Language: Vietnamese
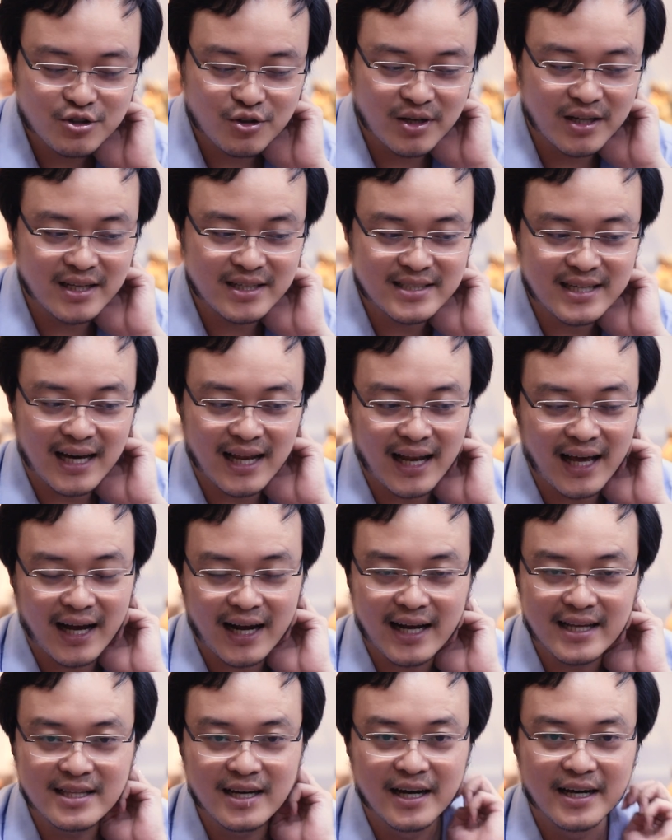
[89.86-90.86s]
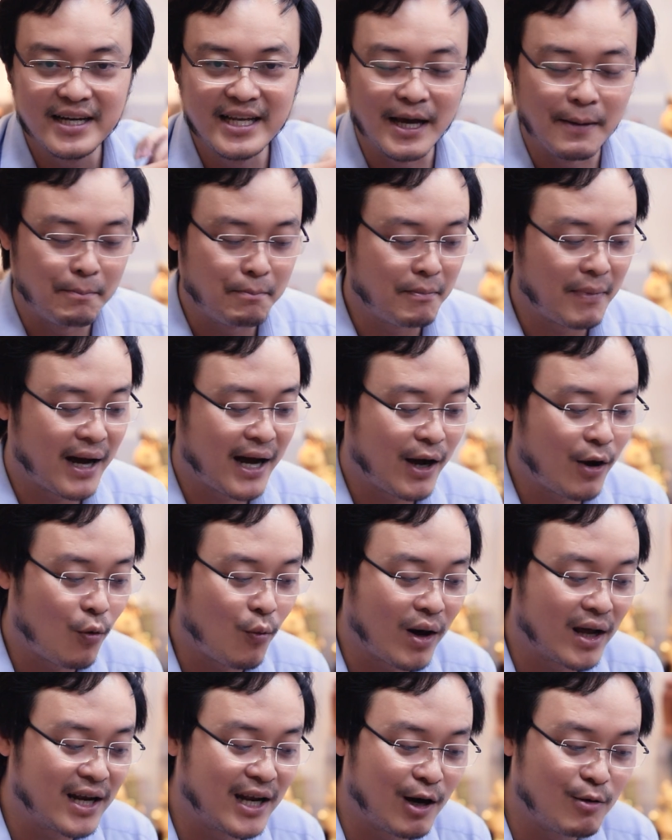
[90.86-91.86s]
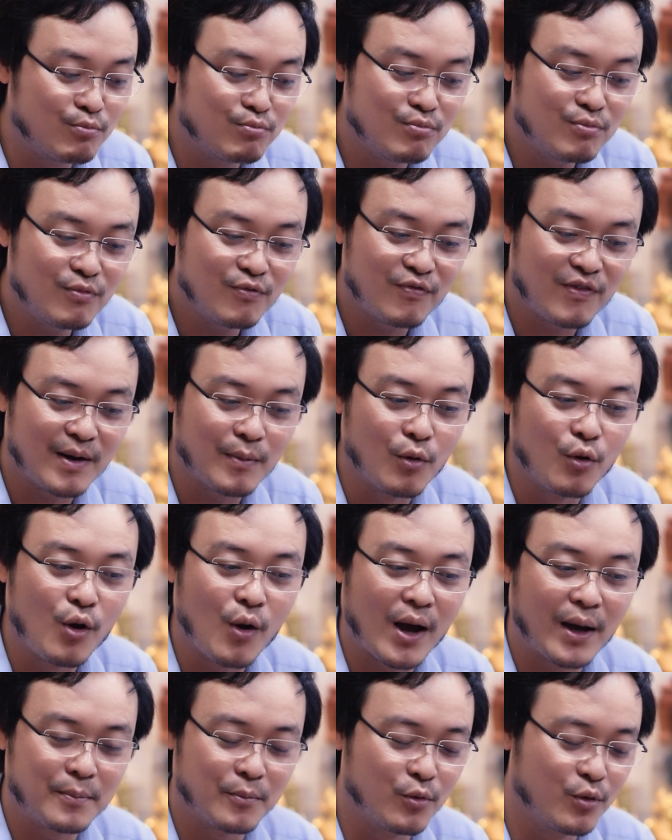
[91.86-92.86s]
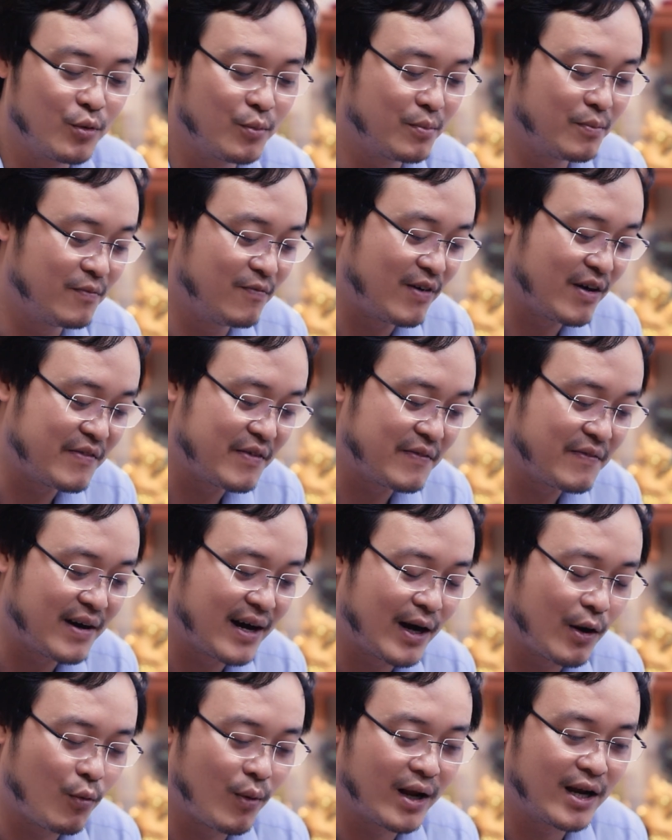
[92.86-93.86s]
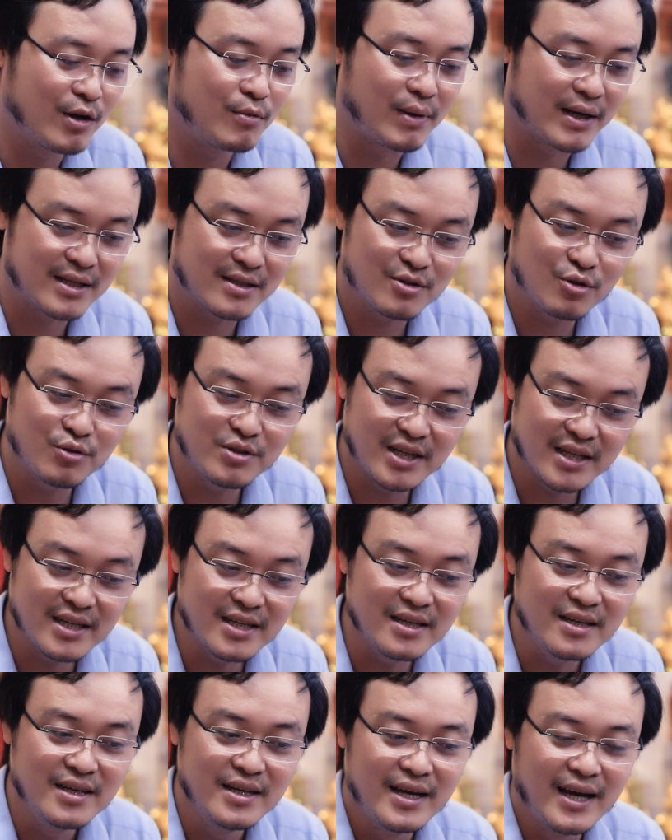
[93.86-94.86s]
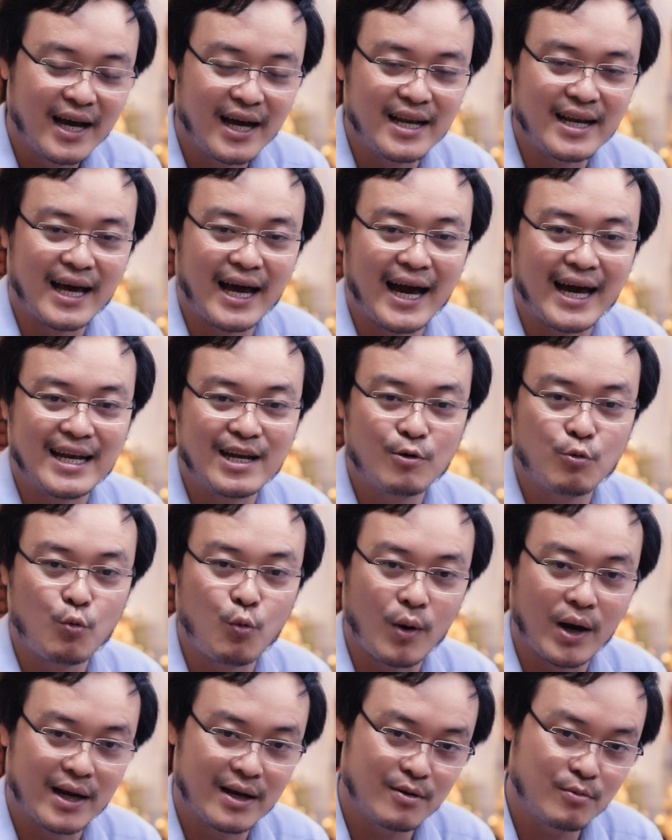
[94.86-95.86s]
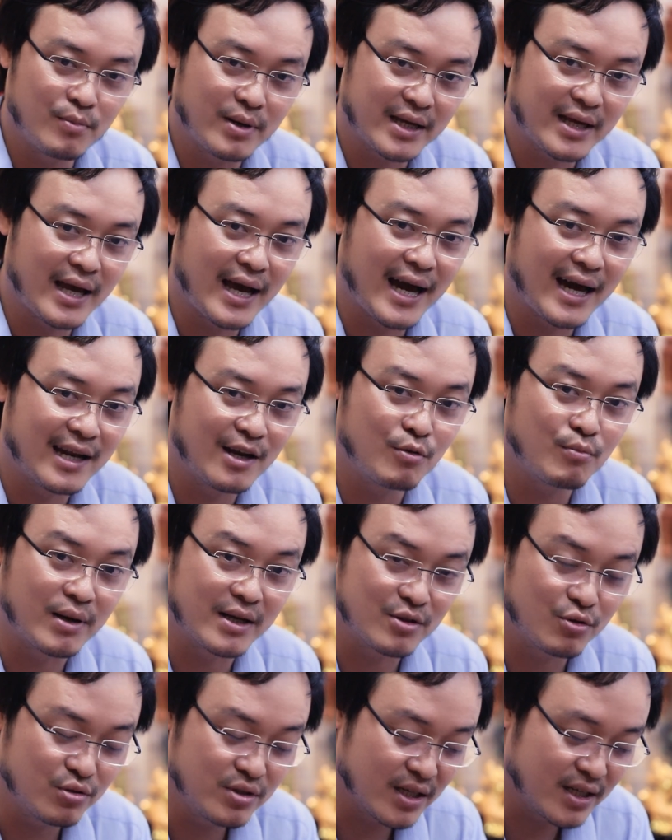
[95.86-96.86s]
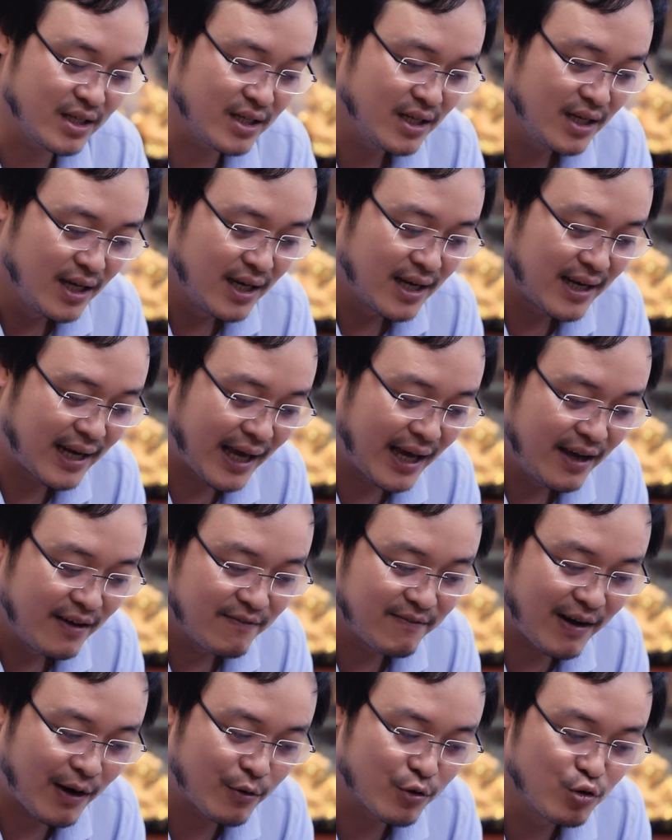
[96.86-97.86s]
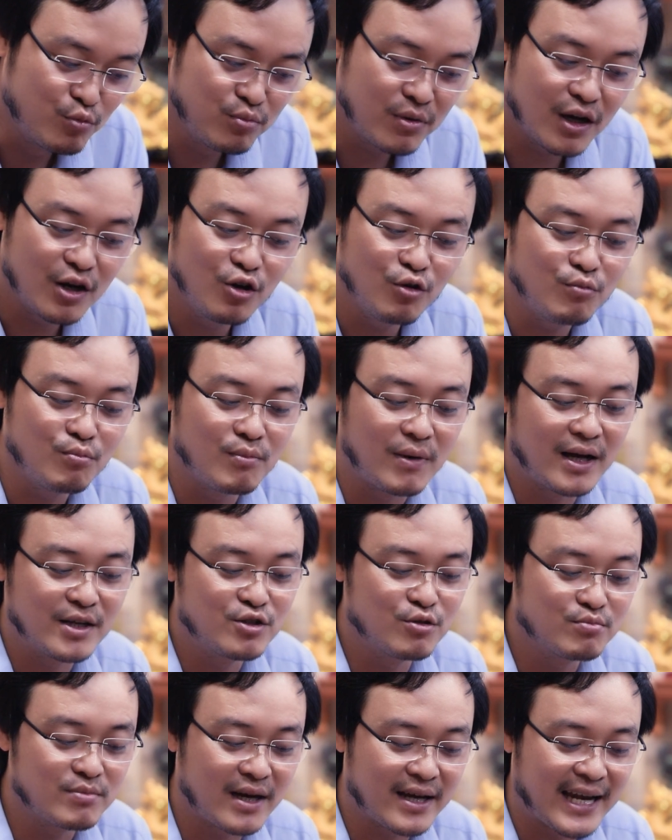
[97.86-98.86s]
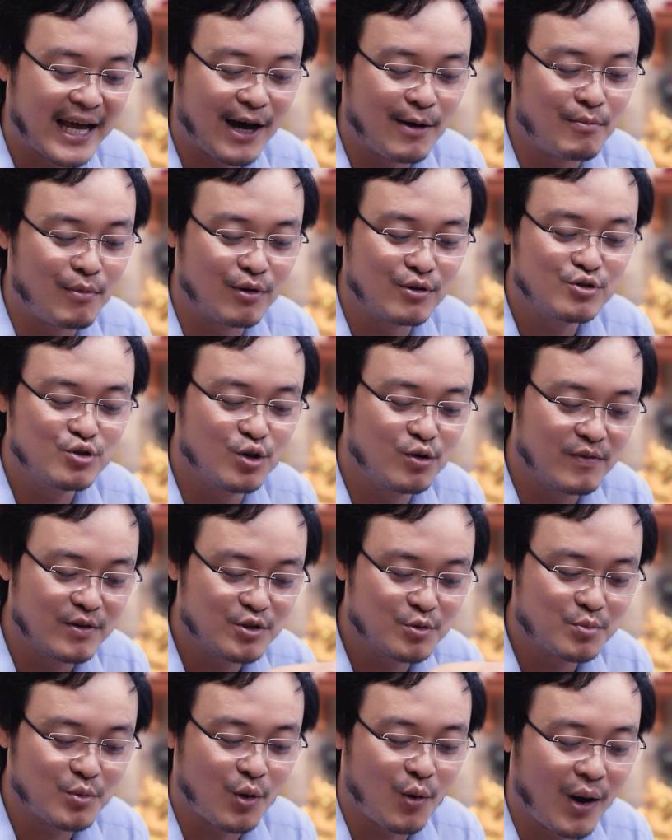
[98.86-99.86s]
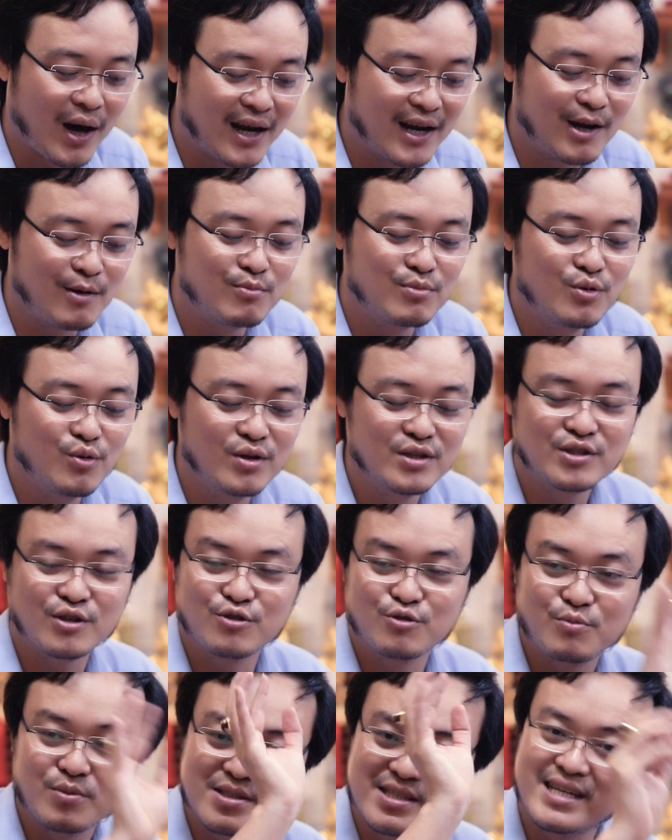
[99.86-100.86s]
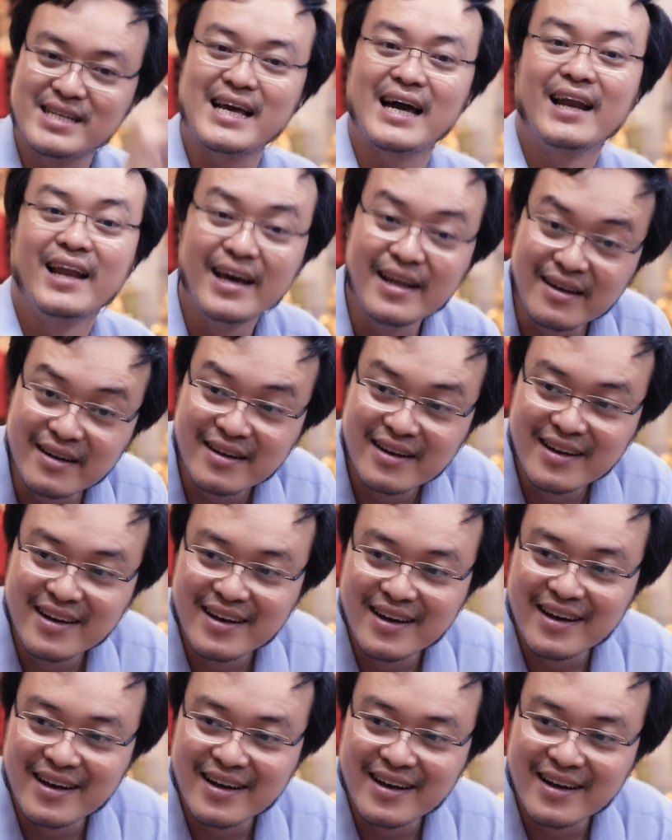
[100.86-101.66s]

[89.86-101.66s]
Cho nên thành ra là cái thời điểm mà hoàn long và hoàn long mạch tốt nhất đấy, hay là hàn long mạch tốt nhất đấy, là vào đúng cái lúc mà chúng ta đào móng xuống và chúng ta hoàn long luôn, rồi chúng ta xây nhà lên.